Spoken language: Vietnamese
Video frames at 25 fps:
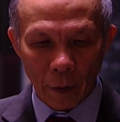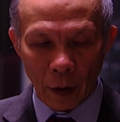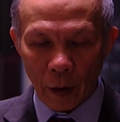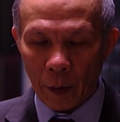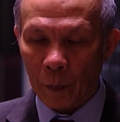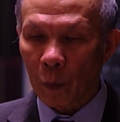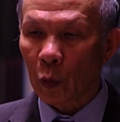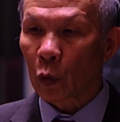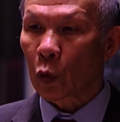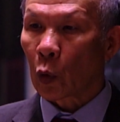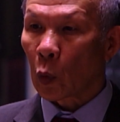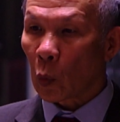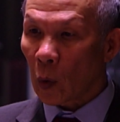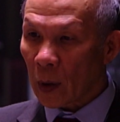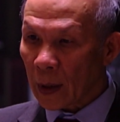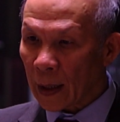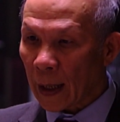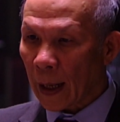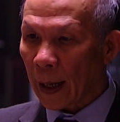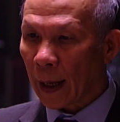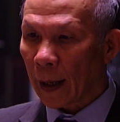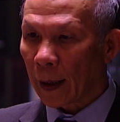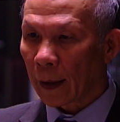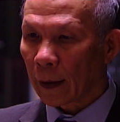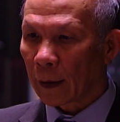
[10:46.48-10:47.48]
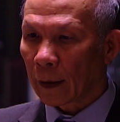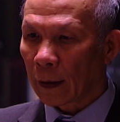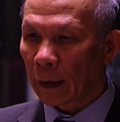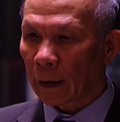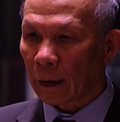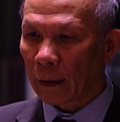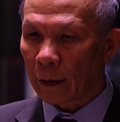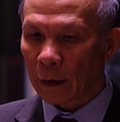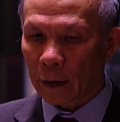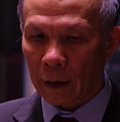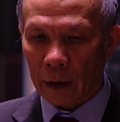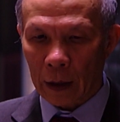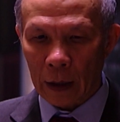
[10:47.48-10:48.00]
Ở một số quốc gia
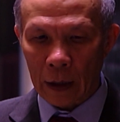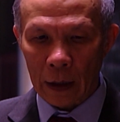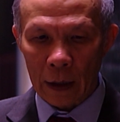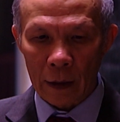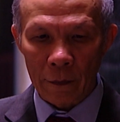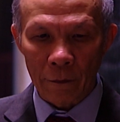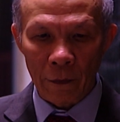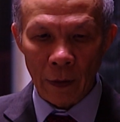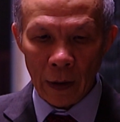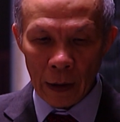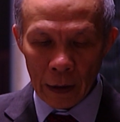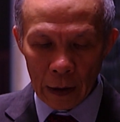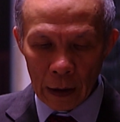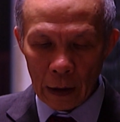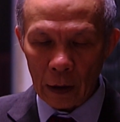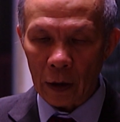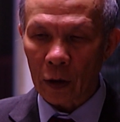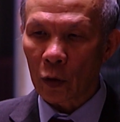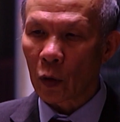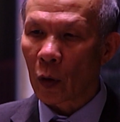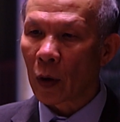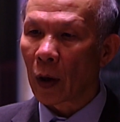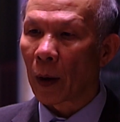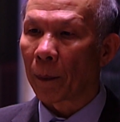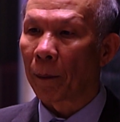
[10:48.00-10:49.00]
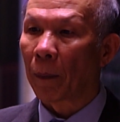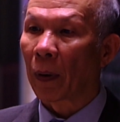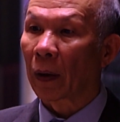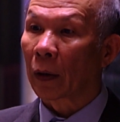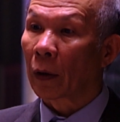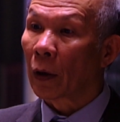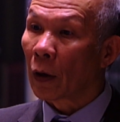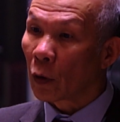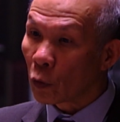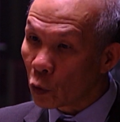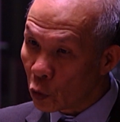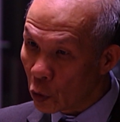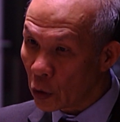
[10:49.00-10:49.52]
thì với những cái doanh nghiệp mà
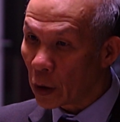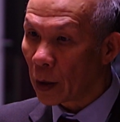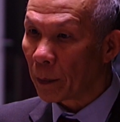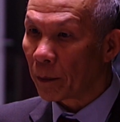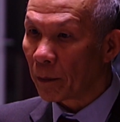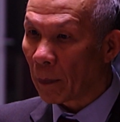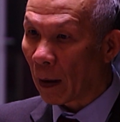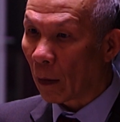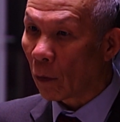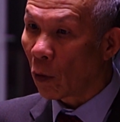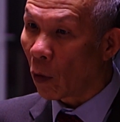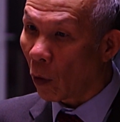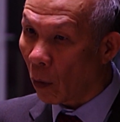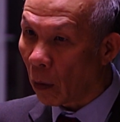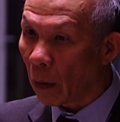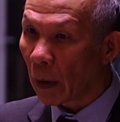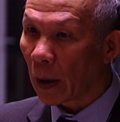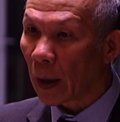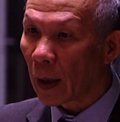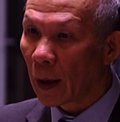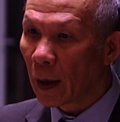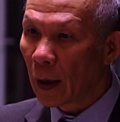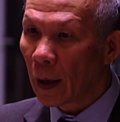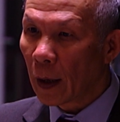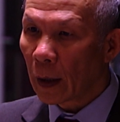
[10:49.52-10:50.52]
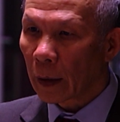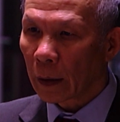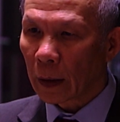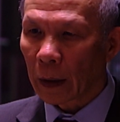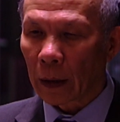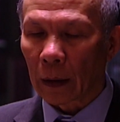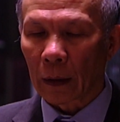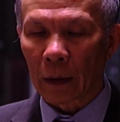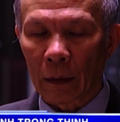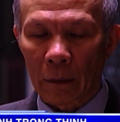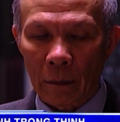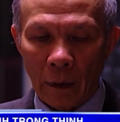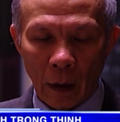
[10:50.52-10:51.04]
thường xuyên báo lỗ ấy, thì
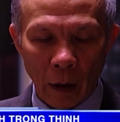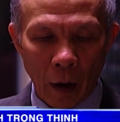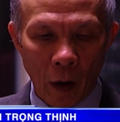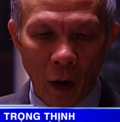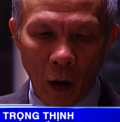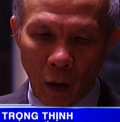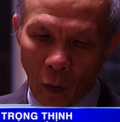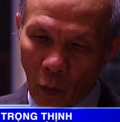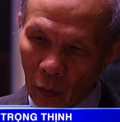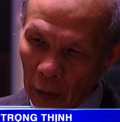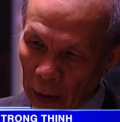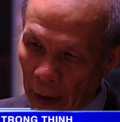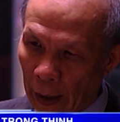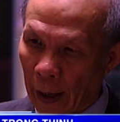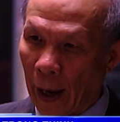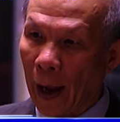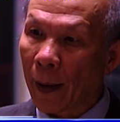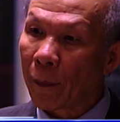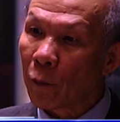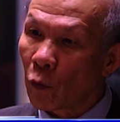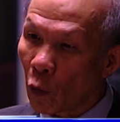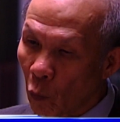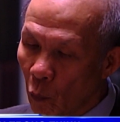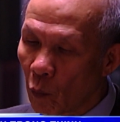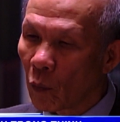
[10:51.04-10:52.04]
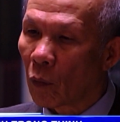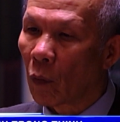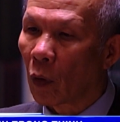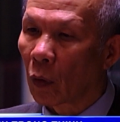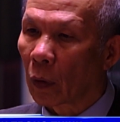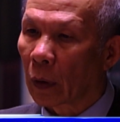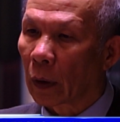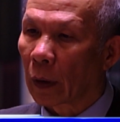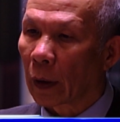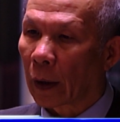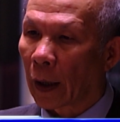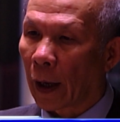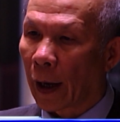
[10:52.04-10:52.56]
họ có thể áp dụng
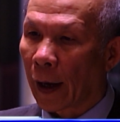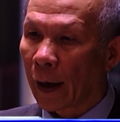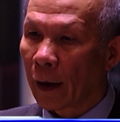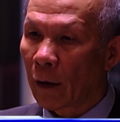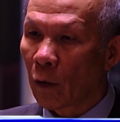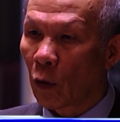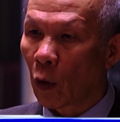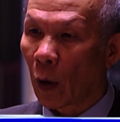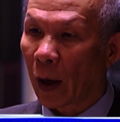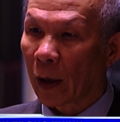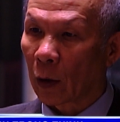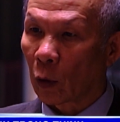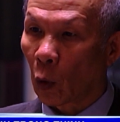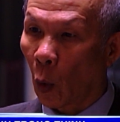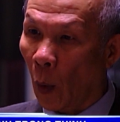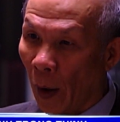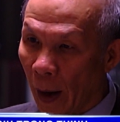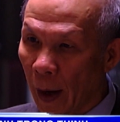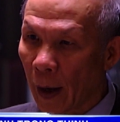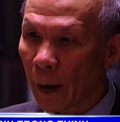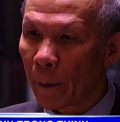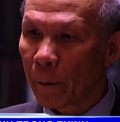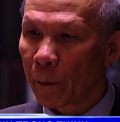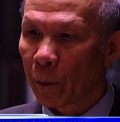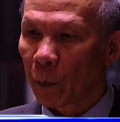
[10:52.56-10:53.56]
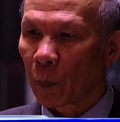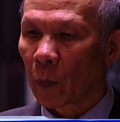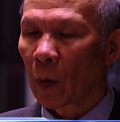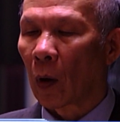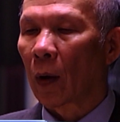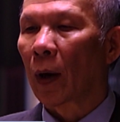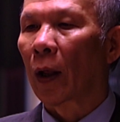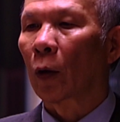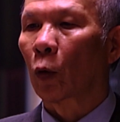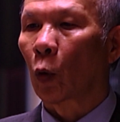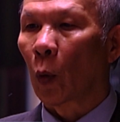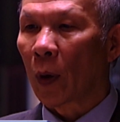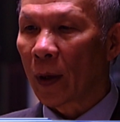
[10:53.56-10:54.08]
một cái loại thuế, đó
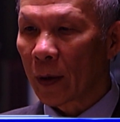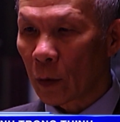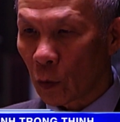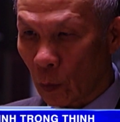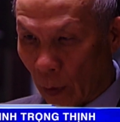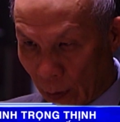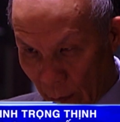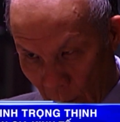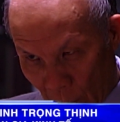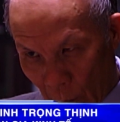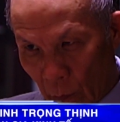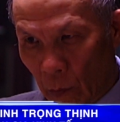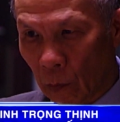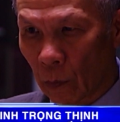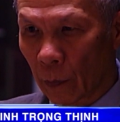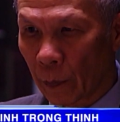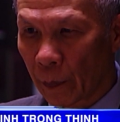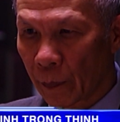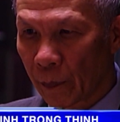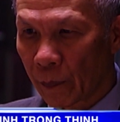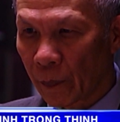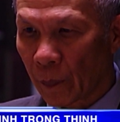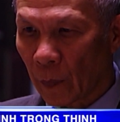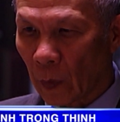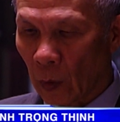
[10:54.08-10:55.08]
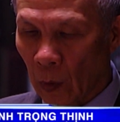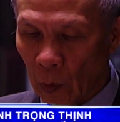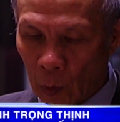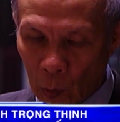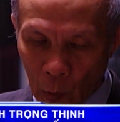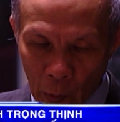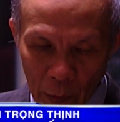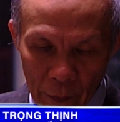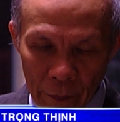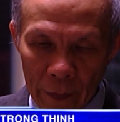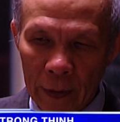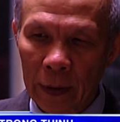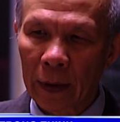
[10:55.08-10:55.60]
là thuế doanh thu
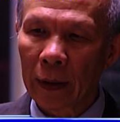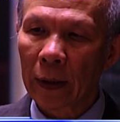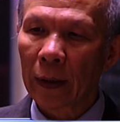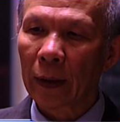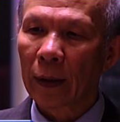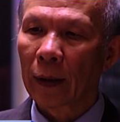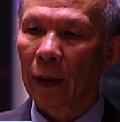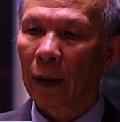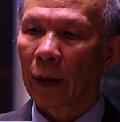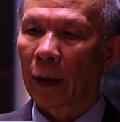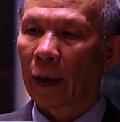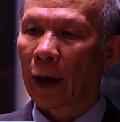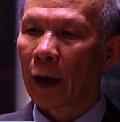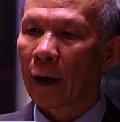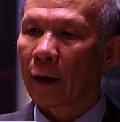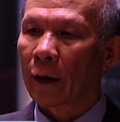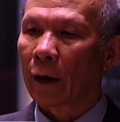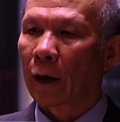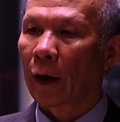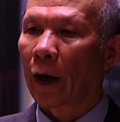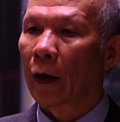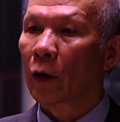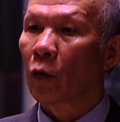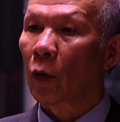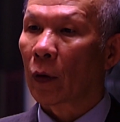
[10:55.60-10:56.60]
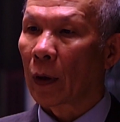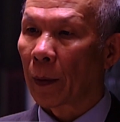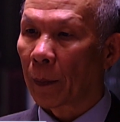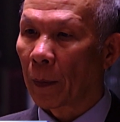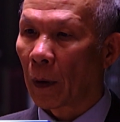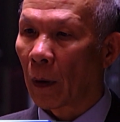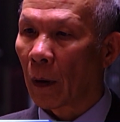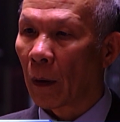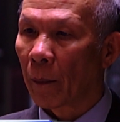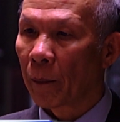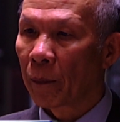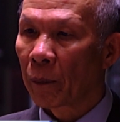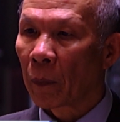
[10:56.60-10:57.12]
đối với các cái doanh nghiệp
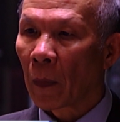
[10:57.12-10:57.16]
đó.